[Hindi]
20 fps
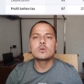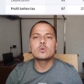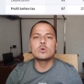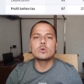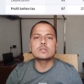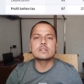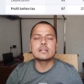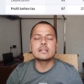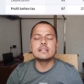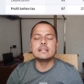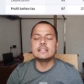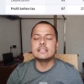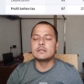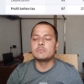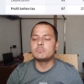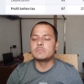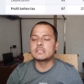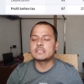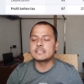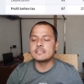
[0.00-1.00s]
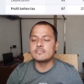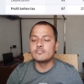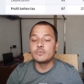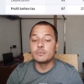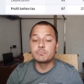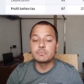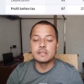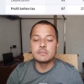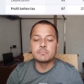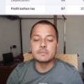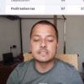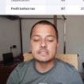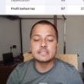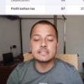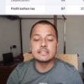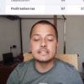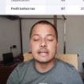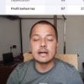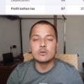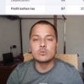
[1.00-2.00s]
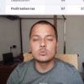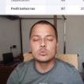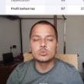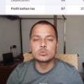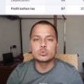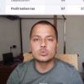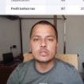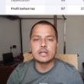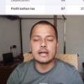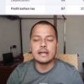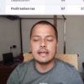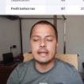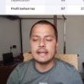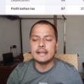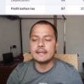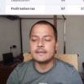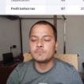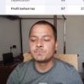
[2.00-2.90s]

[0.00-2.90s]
क्वार्टरली नंबर से 50 परसेंट डाउन हो चुका है